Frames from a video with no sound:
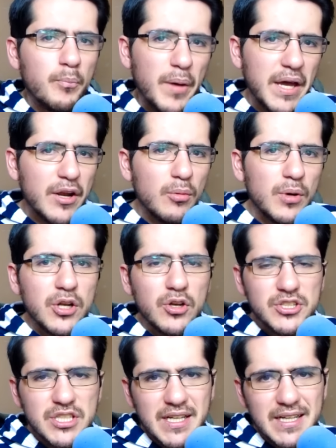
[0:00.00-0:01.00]
Pero bueno,
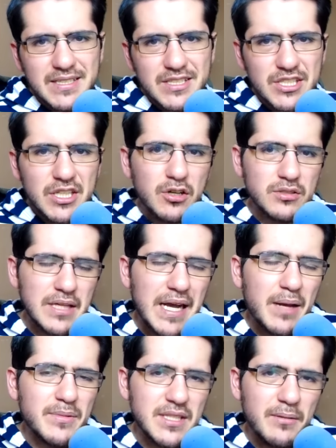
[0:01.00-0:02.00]
chicas y chicos,
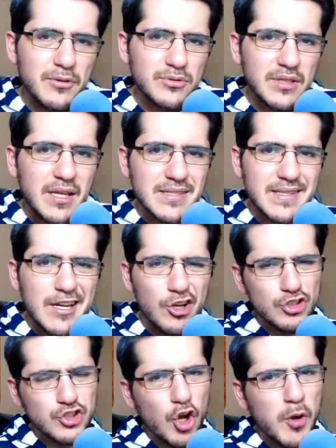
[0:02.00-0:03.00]
háganme saber ustedes en
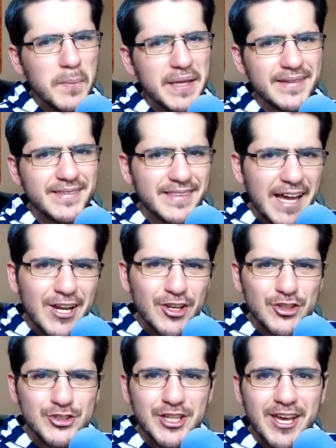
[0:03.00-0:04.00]
los
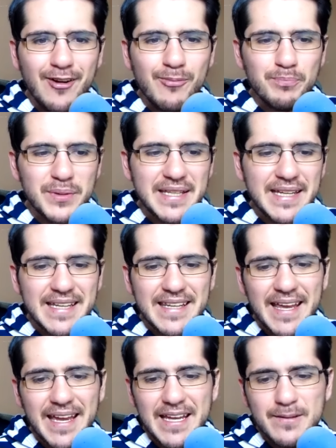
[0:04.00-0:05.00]
comentarios qué opinan
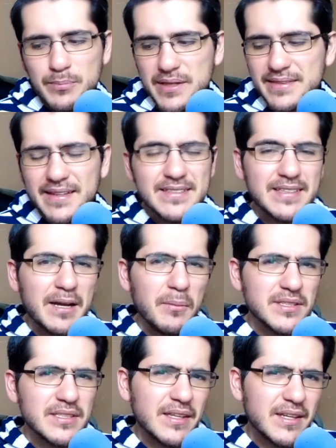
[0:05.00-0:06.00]
de el Vita. ¿Están
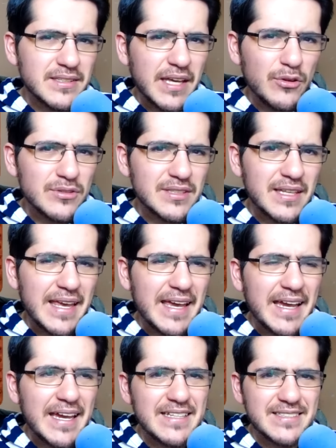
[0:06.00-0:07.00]
más interesados
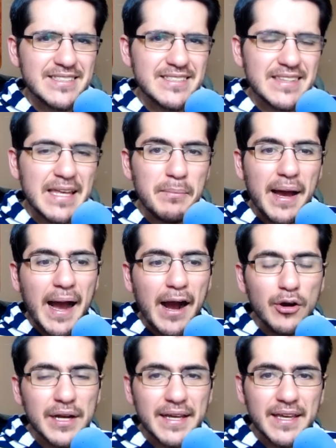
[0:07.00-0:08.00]
en el sistema
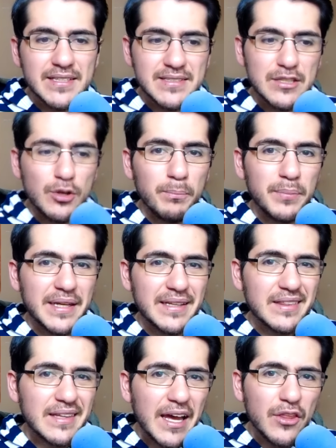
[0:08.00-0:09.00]
ahora que ha sido
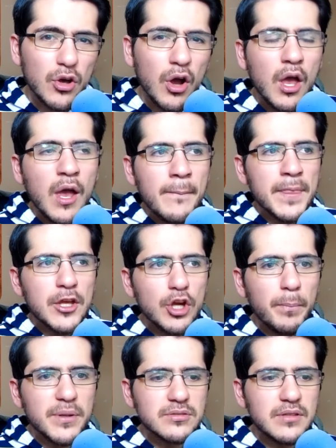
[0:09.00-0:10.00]
pirateado? Yo
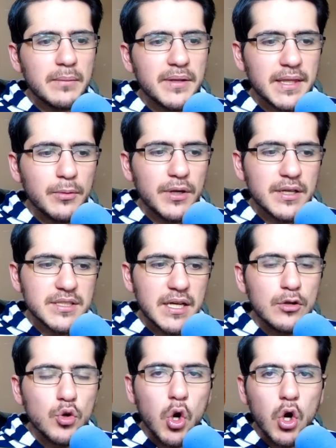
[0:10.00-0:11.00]
personalmente voy a
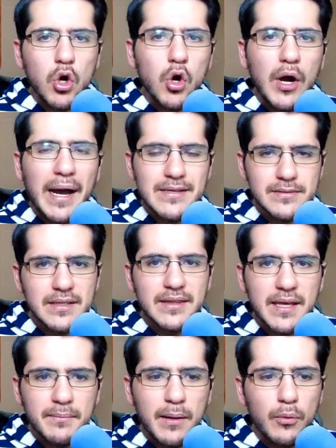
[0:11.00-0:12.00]
echarle un ojo a este
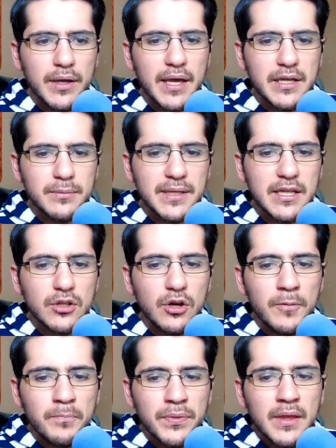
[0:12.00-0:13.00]
tema, voy a ir
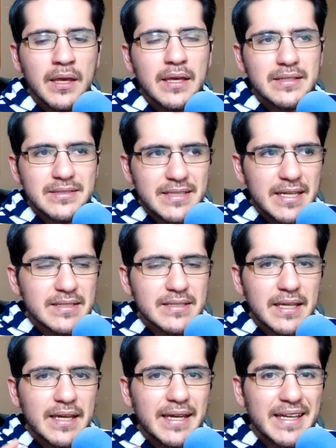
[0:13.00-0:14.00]
viendo si es
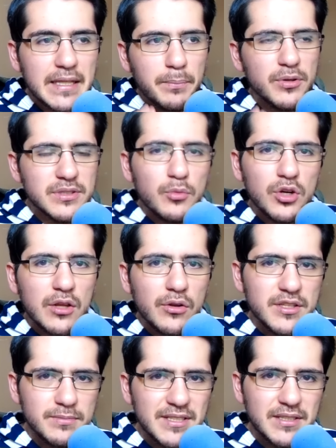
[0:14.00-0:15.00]
que qué tipos de
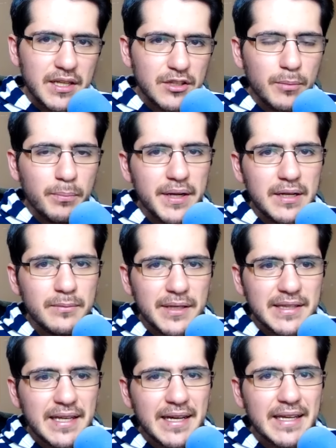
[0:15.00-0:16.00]
emuladores van saliendo para el
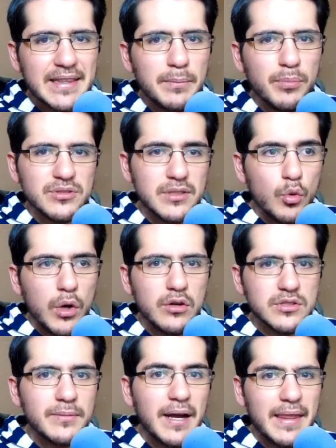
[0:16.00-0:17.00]
Vita, qué tipos de
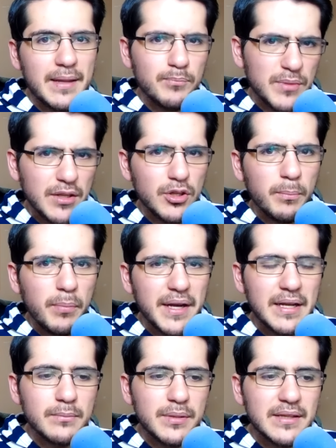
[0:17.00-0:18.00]
juegos se van adaptando
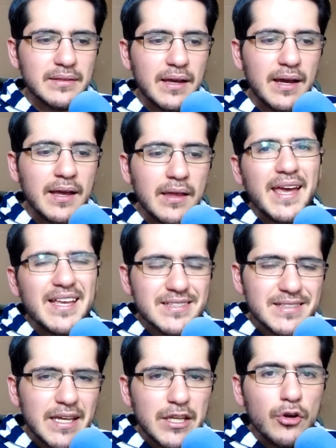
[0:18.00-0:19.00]
para el Vita. En
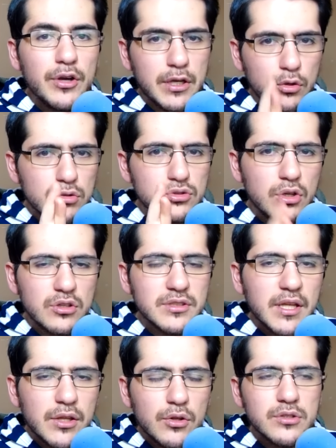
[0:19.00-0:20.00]
serio, incluso los
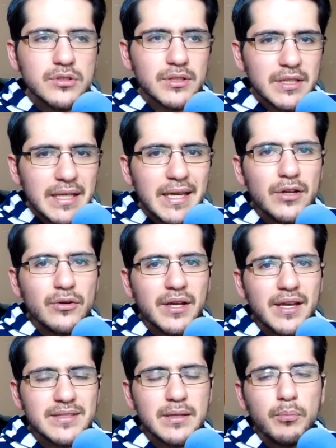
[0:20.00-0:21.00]
dedos, quiero
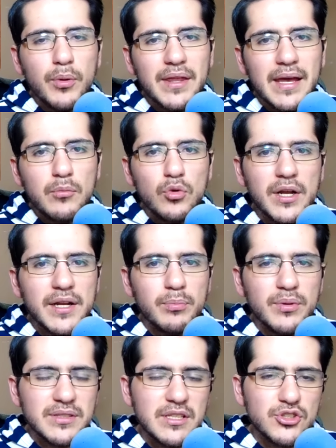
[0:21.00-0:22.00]
que se pueda emular el
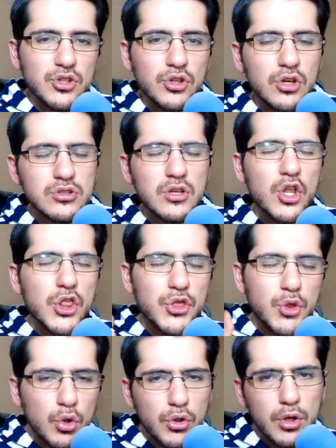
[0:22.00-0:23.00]
PlayStation
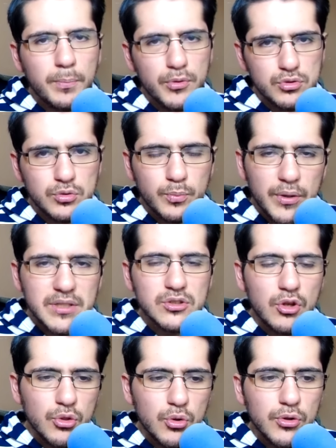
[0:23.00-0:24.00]
2. Dudo, por
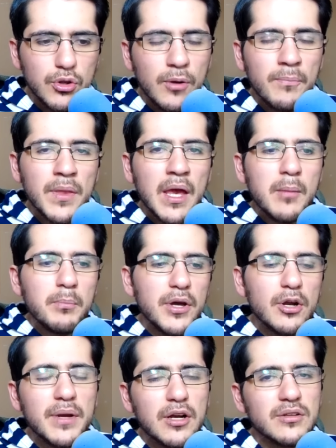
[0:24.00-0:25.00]
supuesto, dudo,
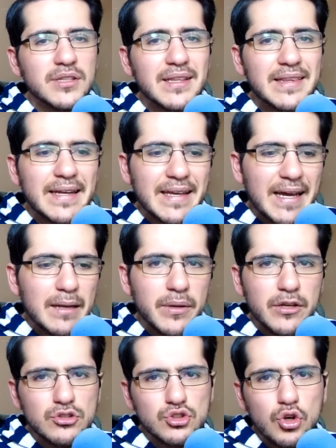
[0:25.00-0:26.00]
pero me contentaría al
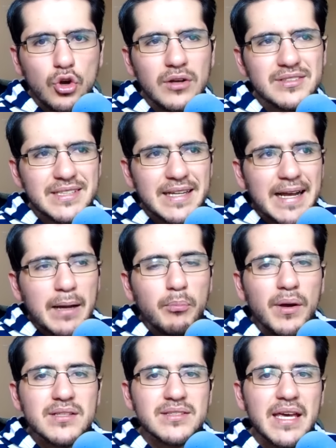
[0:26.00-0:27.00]
menos con ser
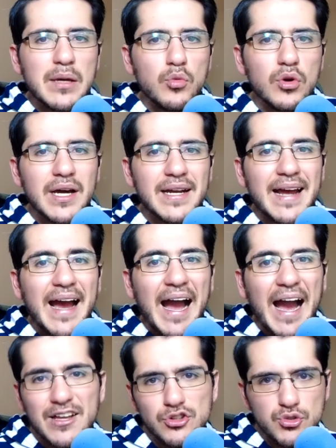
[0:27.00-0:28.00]
capaz de emular
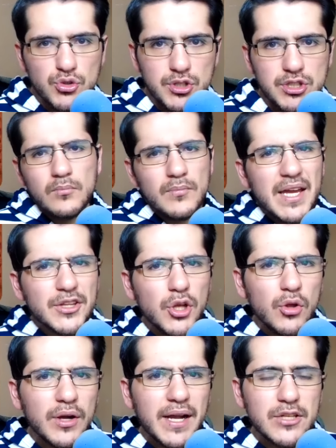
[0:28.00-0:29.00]
Android. En
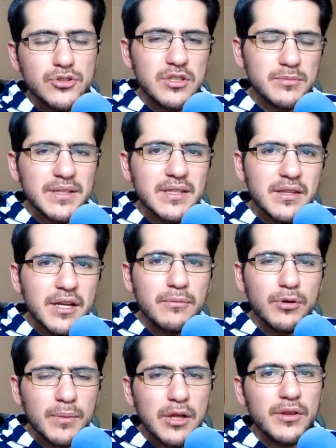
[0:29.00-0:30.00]
todo caso, les mantendré
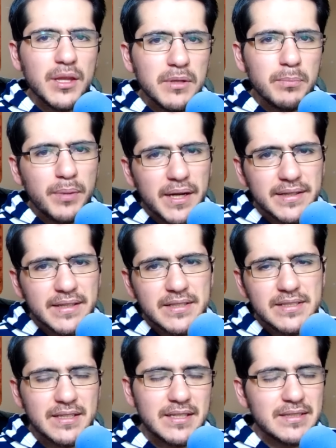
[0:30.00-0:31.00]
informado de mi parte.
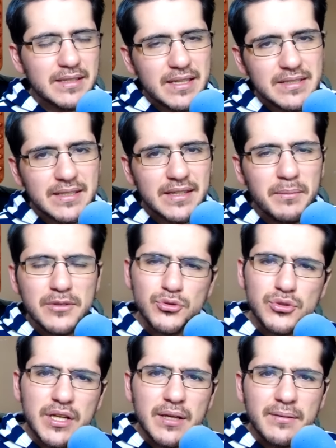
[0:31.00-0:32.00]
Si les interesa el tema,
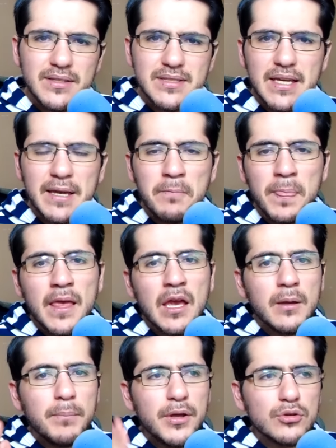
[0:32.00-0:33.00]
suscríbanse.
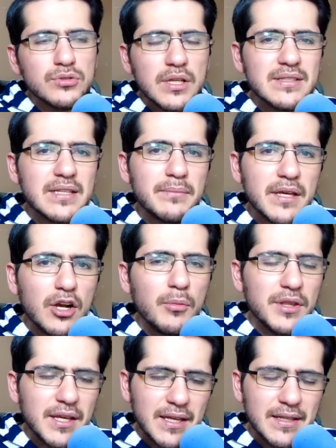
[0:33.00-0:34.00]
Pero ustedes también,
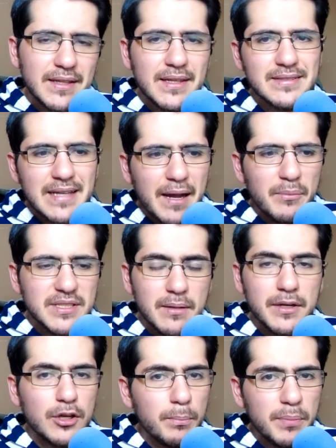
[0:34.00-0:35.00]
como dije antes, háganme
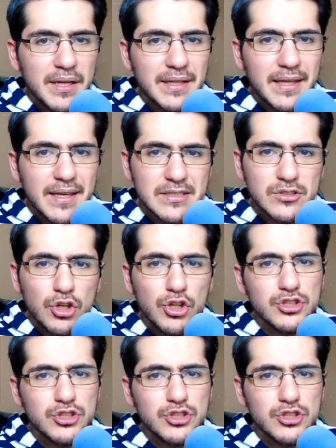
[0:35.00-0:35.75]
saber qué opinan de esto.